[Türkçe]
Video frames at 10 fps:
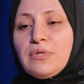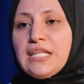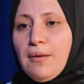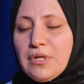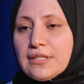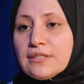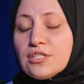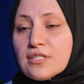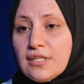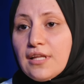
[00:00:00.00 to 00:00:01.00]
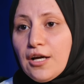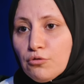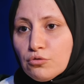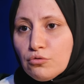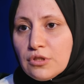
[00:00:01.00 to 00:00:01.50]
birdenbire tanışırsa daha
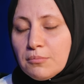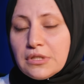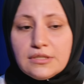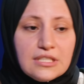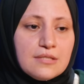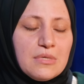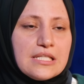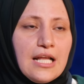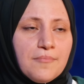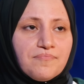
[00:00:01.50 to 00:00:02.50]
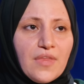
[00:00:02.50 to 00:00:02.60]
kötü olabilir. Nasıl mesela?